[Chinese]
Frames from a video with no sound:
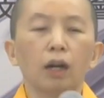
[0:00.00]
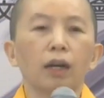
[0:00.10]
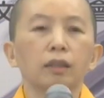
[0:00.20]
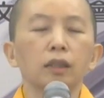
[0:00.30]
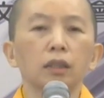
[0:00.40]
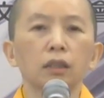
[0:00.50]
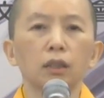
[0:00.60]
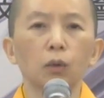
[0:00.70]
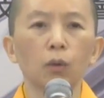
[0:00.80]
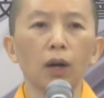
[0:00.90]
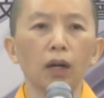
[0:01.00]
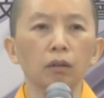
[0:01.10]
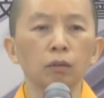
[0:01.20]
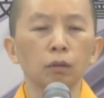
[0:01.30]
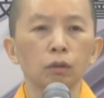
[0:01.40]
蓝色的
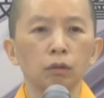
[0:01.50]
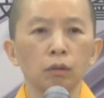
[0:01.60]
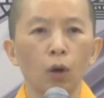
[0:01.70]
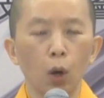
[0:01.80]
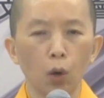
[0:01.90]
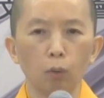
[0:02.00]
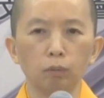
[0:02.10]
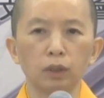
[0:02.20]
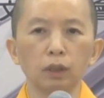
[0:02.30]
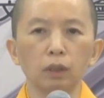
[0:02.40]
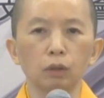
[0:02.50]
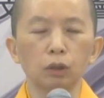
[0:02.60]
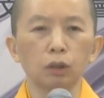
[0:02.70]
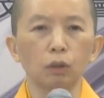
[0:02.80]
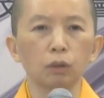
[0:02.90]
光，红字
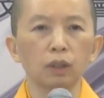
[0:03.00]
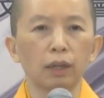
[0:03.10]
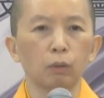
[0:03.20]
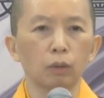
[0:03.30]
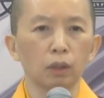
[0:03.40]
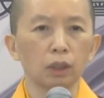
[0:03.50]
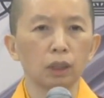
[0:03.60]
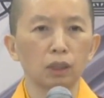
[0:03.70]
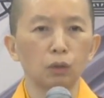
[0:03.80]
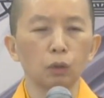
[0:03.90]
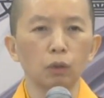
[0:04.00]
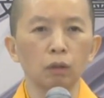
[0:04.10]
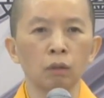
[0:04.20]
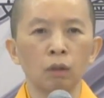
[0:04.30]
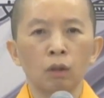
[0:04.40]
收在我的心
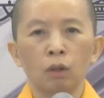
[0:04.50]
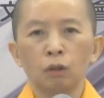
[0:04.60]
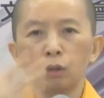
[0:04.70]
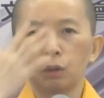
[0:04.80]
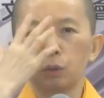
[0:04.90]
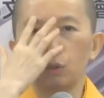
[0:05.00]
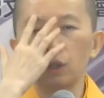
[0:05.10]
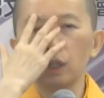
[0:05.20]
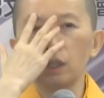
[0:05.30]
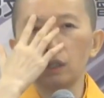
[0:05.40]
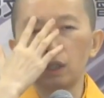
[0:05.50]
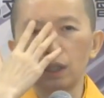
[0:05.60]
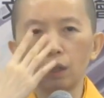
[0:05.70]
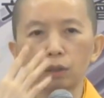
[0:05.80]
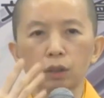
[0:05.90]
轮。所以
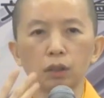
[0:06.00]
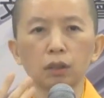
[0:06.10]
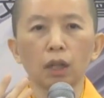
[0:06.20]
你要知